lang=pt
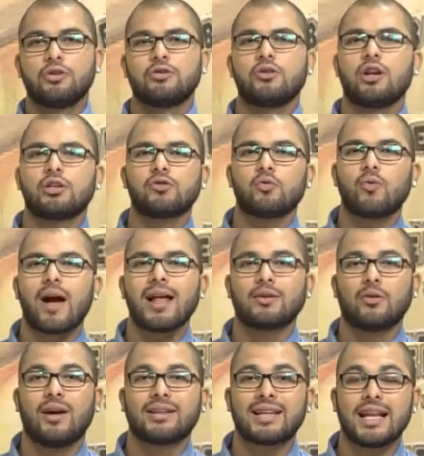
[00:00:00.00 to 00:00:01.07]
Hoje no nosso
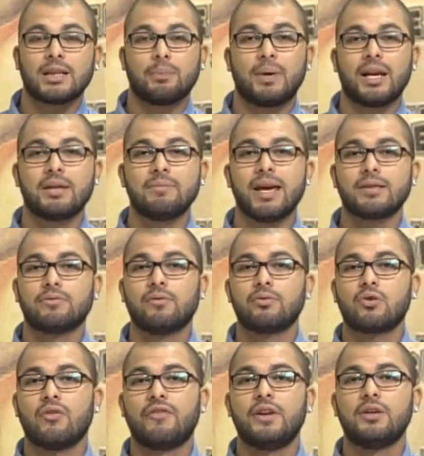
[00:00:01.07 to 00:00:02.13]
quadro Atleta por ele
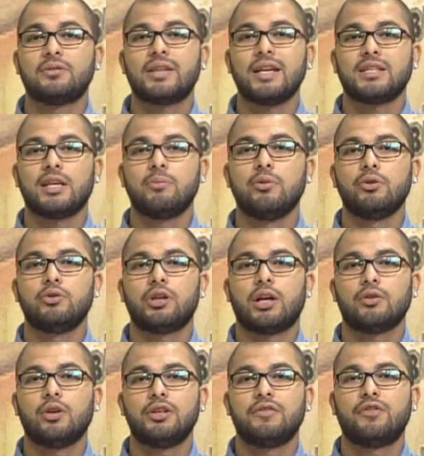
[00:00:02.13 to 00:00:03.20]
mesmo, vamos conferir o testemunho
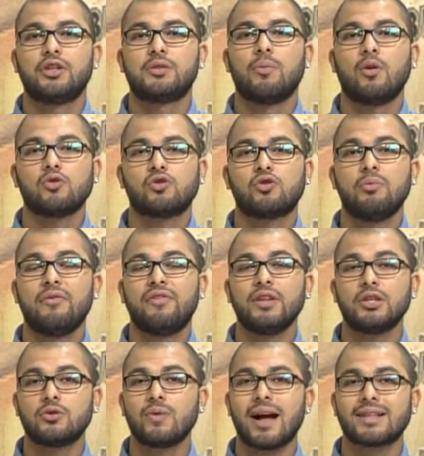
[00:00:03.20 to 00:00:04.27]
do jogador de futebol
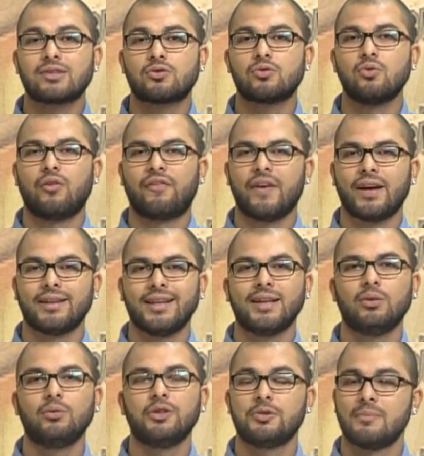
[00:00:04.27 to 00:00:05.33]
sub-20 do Sul,
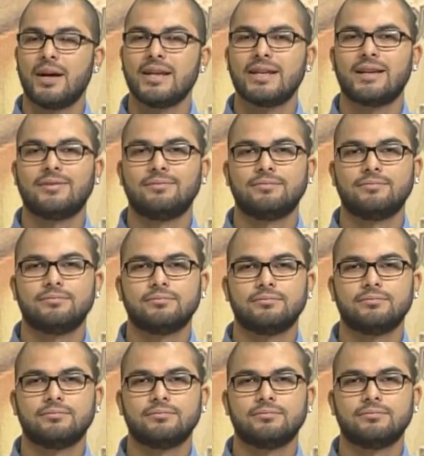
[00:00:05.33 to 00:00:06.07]
Fernando Ismania.